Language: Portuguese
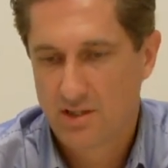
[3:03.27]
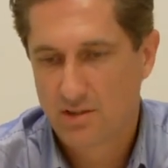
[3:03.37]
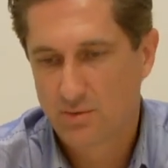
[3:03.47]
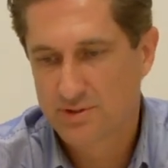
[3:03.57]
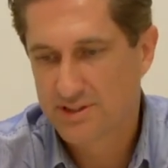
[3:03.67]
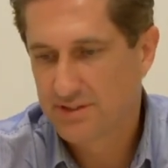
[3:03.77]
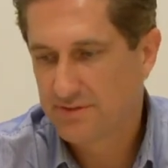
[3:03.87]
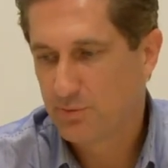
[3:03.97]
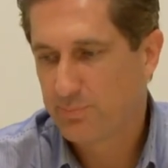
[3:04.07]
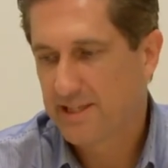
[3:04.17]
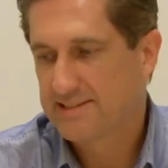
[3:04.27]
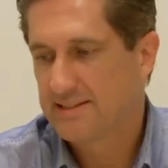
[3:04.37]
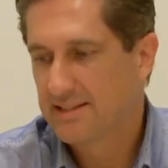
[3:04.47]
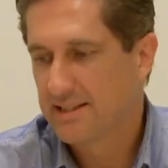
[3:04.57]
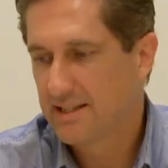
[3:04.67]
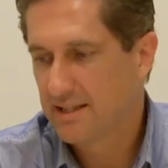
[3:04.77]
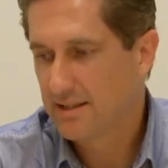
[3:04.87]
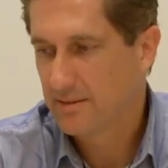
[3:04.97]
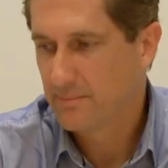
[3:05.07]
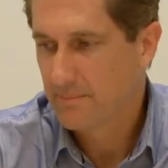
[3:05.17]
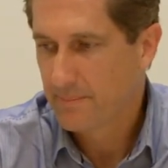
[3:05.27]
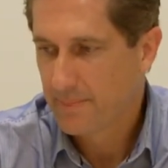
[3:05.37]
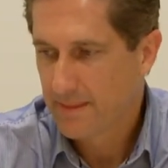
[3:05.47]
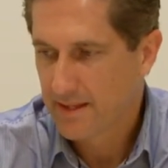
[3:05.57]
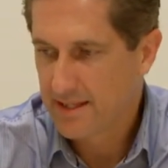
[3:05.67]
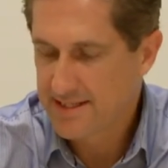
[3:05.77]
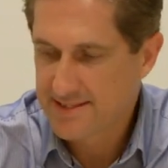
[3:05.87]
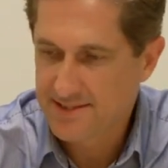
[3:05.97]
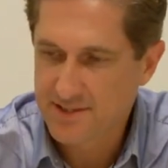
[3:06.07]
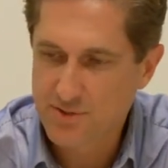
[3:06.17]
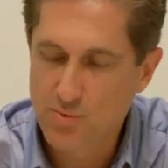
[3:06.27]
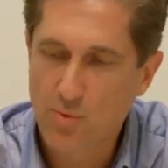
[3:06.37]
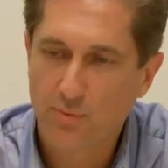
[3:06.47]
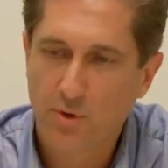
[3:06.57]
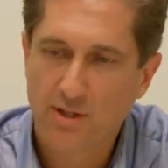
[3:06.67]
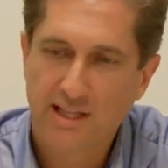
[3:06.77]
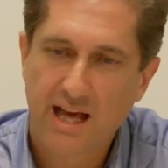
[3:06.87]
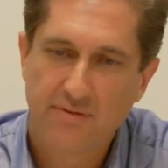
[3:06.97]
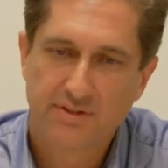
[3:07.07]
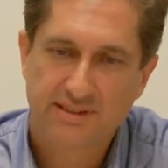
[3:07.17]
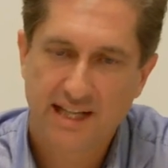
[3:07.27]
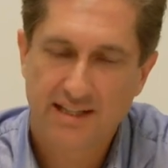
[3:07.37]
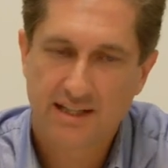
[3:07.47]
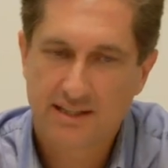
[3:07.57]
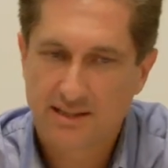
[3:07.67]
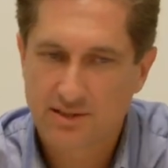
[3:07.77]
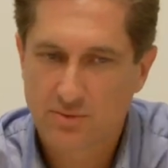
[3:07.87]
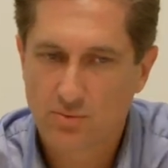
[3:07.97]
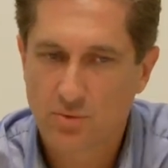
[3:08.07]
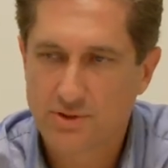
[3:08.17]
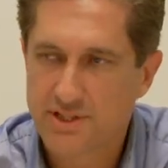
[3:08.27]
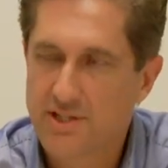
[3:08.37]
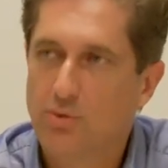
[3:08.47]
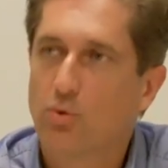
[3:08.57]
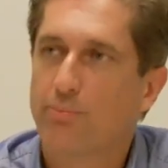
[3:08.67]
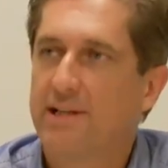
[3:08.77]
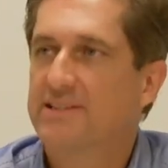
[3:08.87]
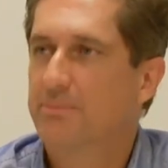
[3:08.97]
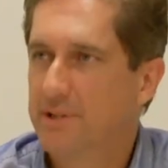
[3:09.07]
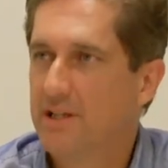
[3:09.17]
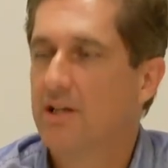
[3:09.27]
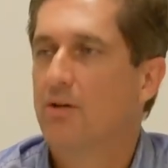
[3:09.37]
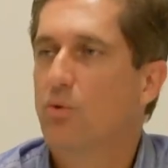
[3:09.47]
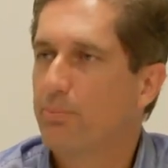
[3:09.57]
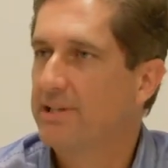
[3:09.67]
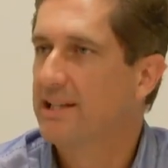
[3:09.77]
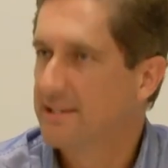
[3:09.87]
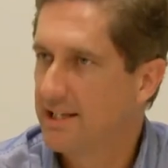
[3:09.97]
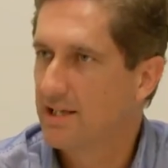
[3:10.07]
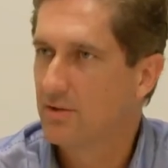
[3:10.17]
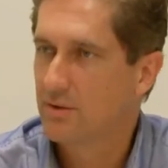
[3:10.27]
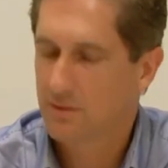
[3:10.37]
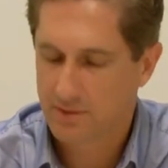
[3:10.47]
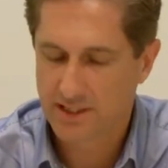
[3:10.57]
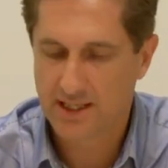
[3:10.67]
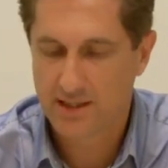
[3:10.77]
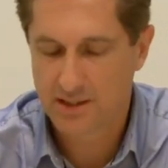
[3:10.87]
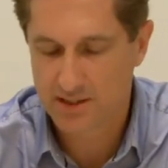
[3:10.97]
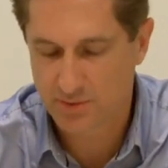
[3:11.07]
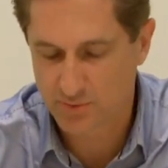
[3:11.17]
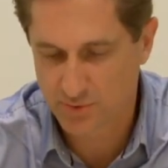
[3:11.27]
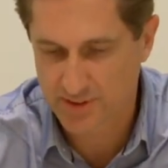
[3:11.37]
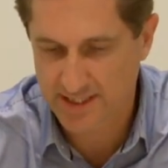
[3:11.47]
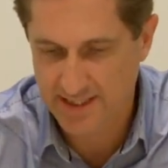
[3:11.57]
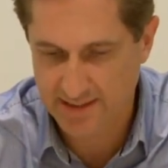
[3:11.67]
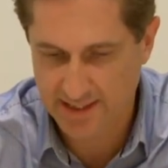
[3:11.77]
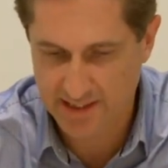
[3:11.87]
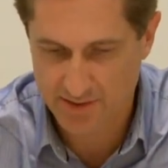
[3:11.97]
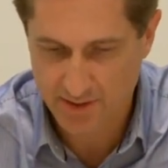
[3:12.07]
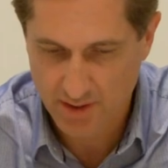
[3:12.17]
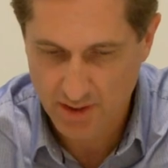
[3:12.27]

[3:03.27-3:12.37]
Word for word: Inclusive o PSD ele se sentiu confortável estar na aliança com o Rodrigo, com o PSB, com o PDT né, e com Solidariedade,